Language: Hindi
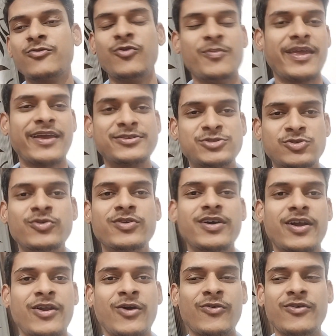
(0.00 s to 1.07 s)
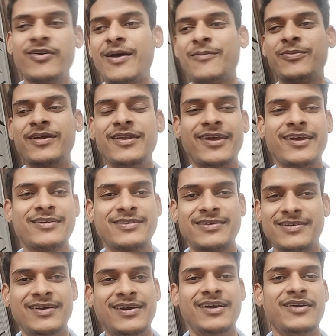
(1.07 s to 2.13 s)
तो वो मैं एक शूट कर रहा हूँ और आपके लिए एक
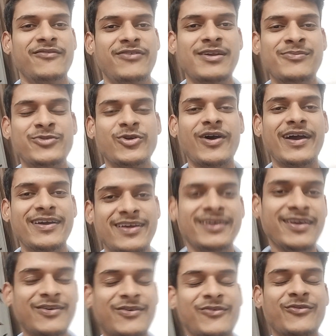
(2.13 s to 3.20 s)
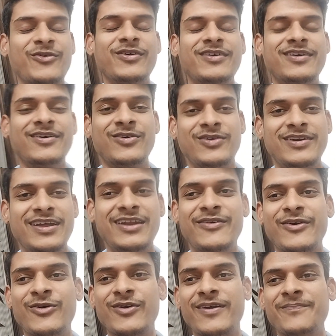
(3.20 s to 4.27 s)
फिल्म जो आएगी वो
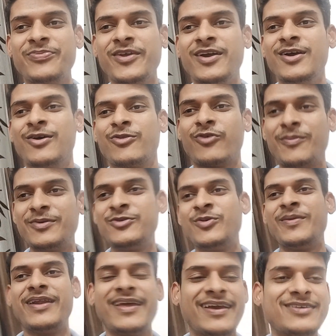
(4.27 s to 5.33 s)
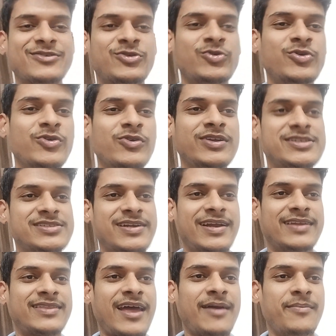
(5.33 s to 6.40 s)
डिलीवर होगी तो अभी जो मैंने एक टू डू लिस्ट
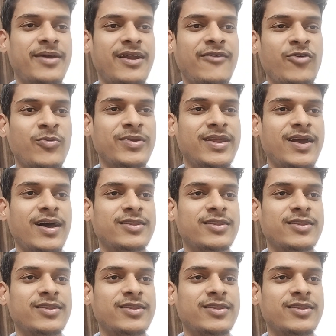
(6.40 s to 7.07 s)
रहता है मेरा वो मैं